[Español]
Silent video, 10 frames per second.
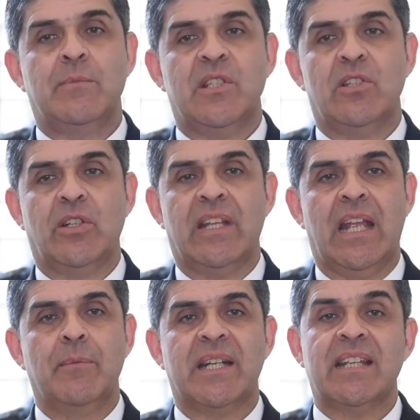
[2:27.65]
de misión,
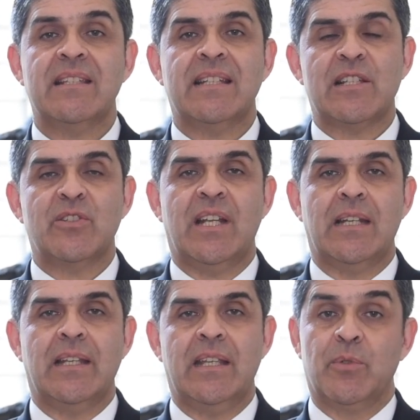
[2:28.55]
emergencia
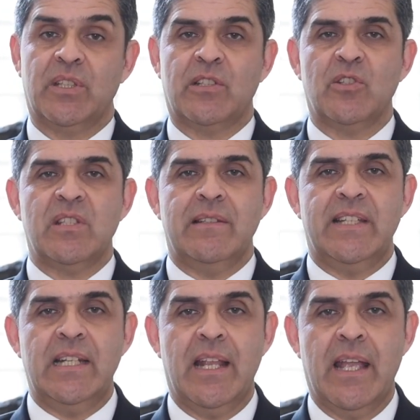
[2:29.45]
nacional y protección
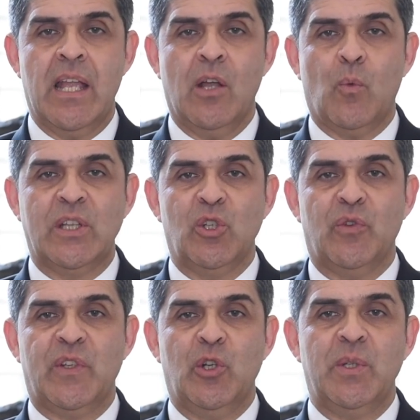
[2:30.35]
civil, cuando
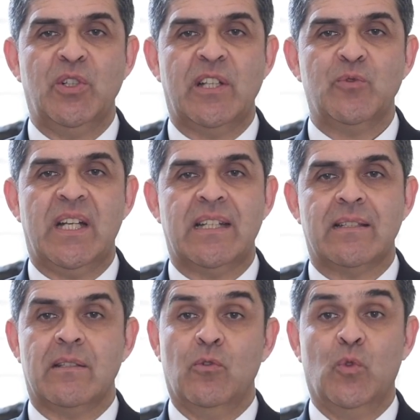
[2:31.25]
los fenómenos
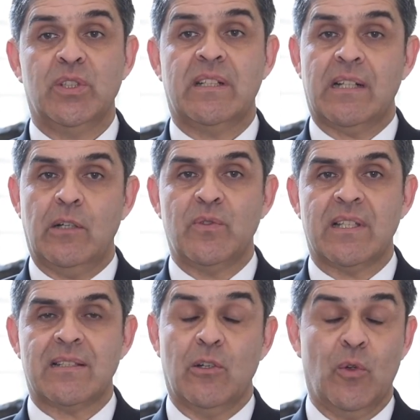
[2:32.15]
naturales u otras
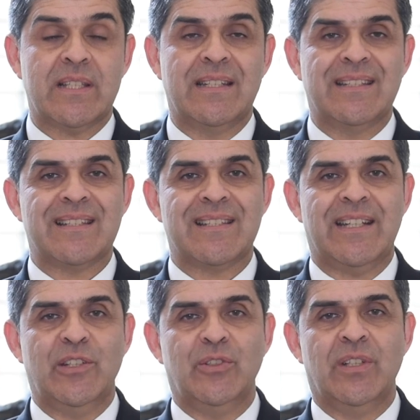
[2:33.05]
causas lo hacen
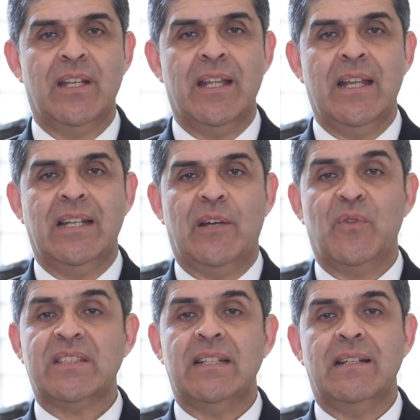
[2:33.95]
necesario, las
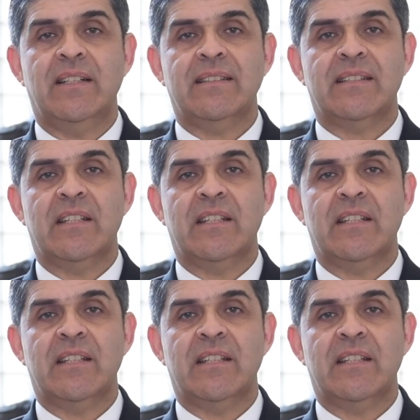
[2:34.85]
fuerzas navales